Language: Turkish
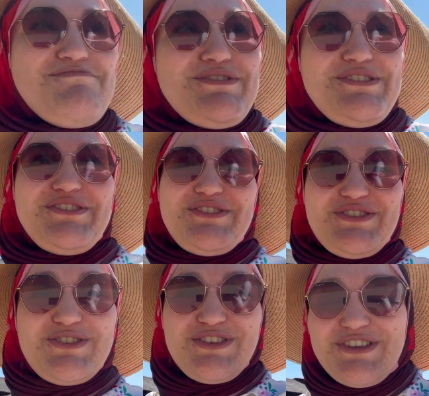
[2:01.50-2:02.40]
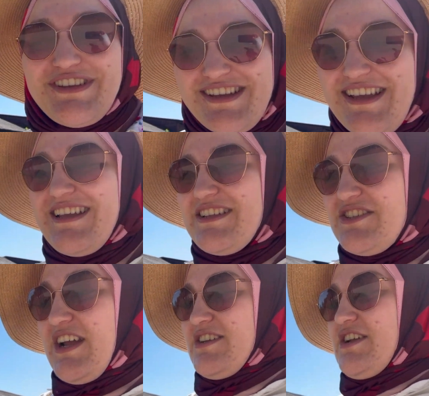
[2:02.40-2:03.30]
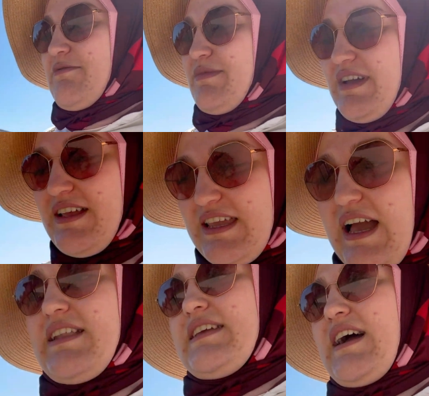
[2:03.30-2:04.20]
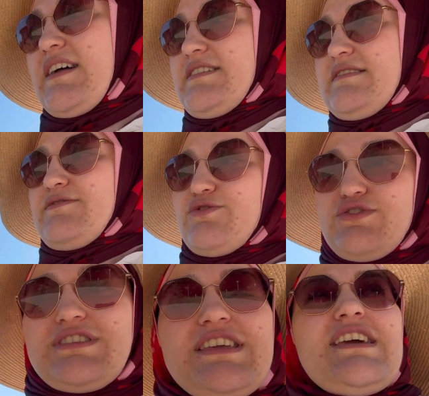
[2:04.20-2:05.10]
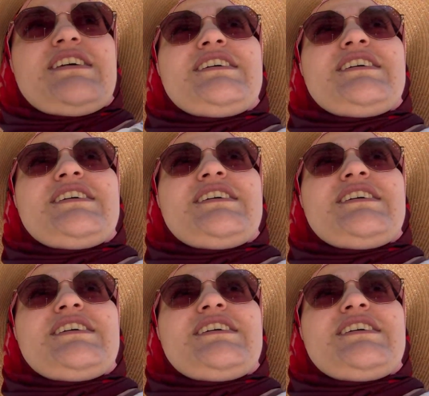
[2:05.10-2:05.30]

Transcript: Bugün 30. Çarşamba yani yarın 32.